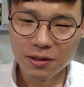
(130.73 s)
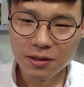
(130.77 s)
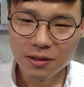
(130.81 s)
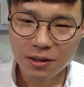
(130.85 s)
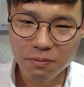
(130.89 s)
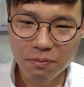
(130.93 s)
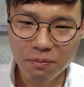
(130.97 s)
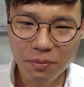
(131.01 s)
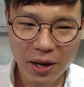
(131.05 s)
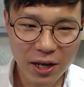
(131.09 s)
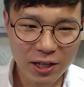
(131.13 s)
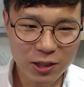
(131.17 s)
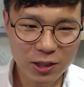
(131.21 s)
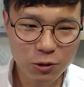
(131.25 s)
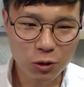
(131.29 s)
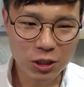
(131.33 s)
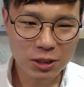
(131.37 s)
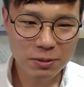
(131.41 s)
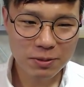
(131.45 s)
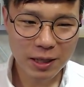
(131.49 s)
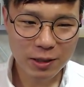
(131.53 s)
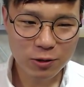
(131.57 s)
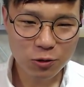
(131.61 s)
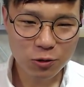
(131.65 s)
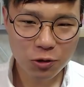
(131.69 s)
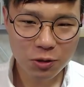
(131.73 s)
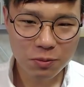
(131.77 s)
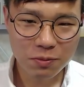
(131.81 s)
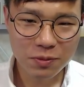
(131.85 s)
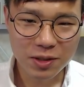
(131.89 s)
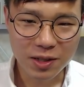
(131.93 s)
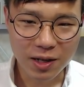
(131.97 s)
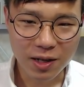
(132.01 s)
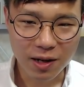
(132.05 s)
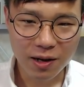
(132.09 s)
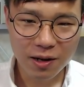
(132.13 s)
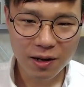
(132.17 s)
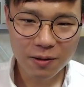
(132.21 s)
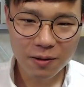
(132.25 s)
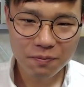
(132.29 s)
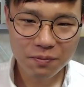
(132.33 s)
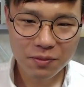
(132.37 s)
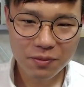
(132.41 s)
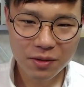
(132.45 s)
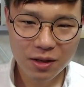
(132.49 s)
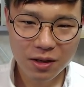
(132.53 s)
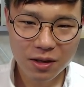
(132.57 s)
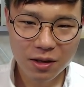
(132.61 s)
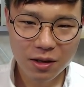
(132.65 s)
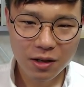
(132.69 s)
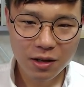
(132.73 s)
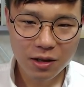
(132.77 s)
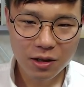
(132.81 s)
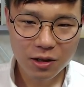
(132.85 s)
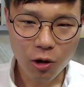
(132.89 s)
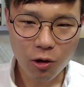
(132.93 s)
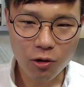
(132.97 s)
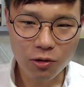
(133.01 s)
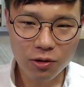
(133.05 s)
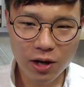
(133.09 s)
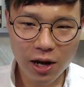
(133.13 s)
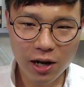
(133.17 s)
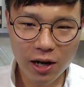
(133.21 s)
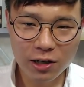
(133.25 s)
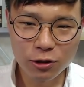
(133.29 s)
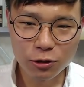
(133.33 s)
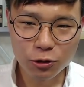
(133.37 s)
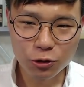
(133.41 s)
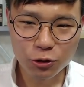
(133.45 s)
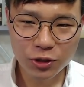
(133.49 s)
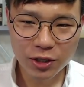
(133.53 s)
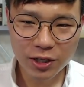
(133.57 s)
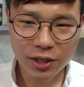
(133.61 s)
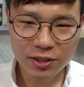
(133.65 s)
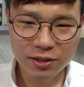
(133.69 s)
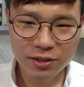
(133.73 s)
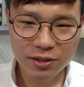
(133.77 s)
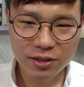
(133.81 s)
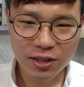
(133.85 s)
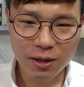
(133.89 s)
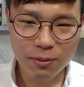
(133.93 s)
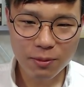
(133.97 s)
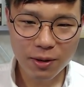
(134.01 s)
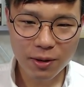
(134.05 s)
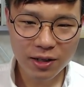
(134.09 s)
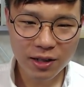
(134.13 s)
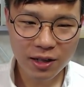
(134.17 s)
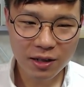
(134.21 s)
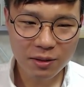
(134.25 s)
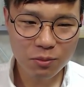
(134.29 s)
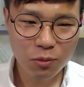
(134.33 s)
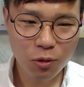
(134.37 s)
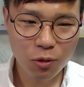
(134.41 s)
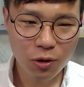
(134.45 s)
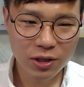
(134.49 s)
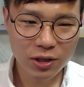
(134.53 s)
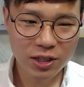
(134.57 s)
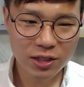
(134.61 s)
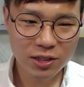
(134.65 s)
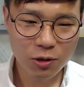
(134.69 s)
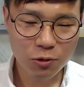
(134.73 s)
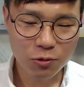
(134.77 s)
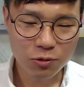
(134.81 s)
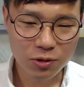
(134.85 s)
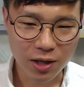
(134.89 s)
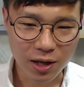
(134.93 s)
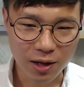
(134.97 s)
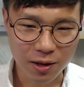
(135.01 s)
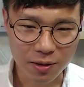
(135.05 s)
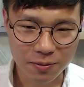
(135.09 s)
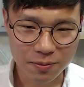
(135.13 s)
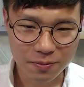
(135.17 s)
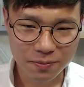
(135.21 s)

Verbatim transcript: 페이지 54쪽입니다. 건강을 유지했을 때만 행복이 찾아온다.